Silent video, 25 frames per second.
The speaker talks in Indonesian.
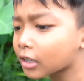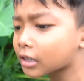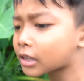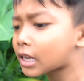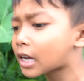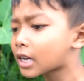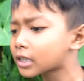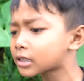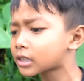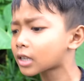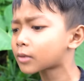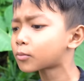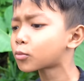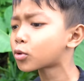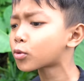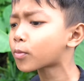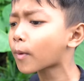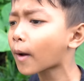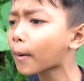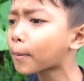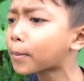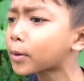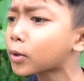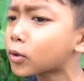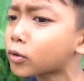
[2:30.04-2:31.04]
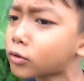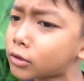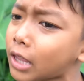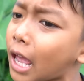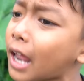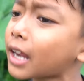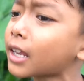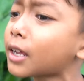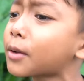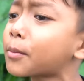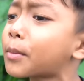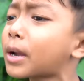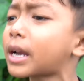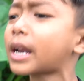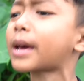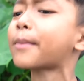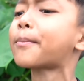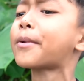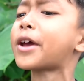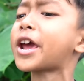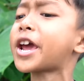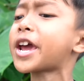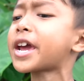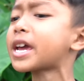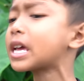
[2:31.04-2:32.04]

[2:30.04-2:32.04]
kita ketemu babi hutan gimana, Bi?